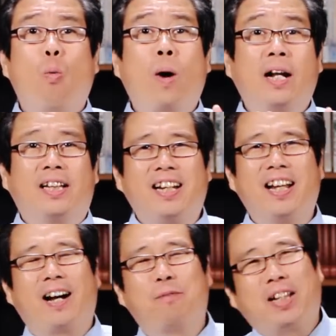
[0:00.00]
วันอาทิตย์
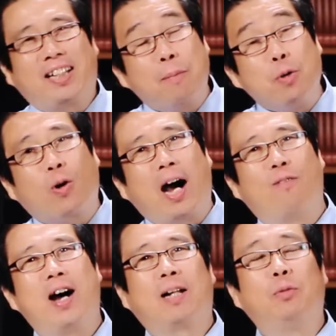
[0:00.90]
นะครับถ้าท่านมีโอกาส
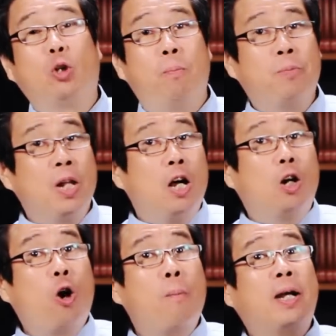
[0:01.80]
ว่างท่านผู้ชม
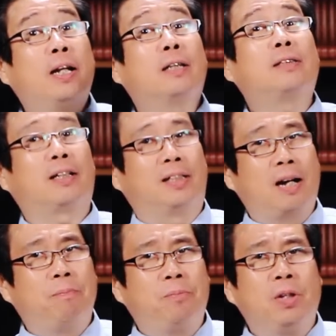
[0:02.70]
ลองไปคิดจักสิ
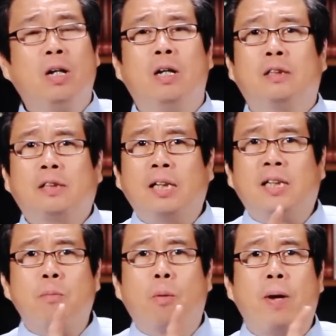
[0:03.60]
ครับ ท่าน
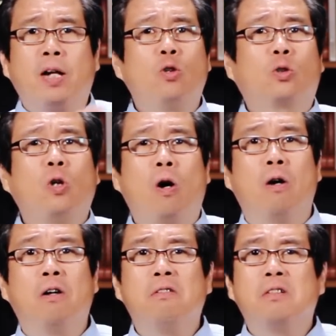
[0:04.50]
เห็นบทเพลงยกย่อง
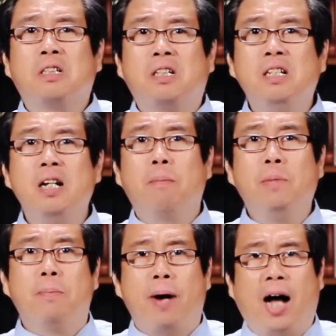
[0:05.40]
เครื่อง
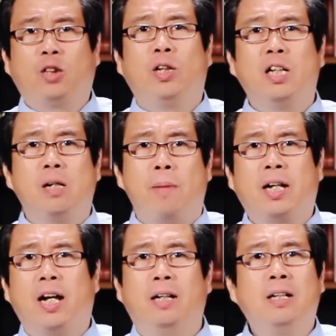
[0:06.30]
มือประหารชุดนี้คือไม้
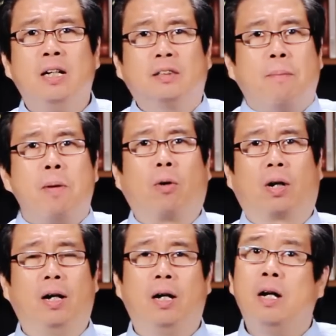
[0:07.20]
กางเขนแต่ไม่หมด
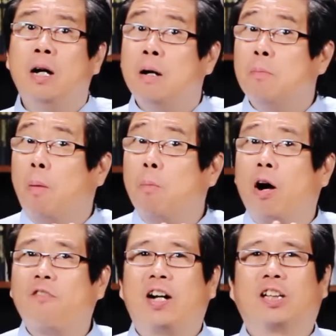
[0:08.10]
เลย ผมลอ
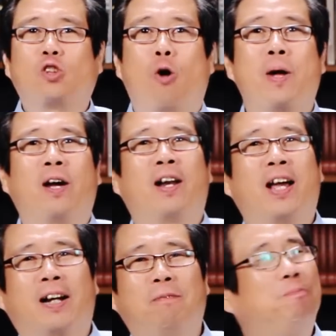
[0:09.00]
งให้ฟังทั้งสองเพลงก็
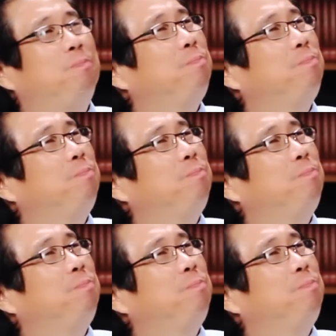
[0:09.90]
ได้ครับ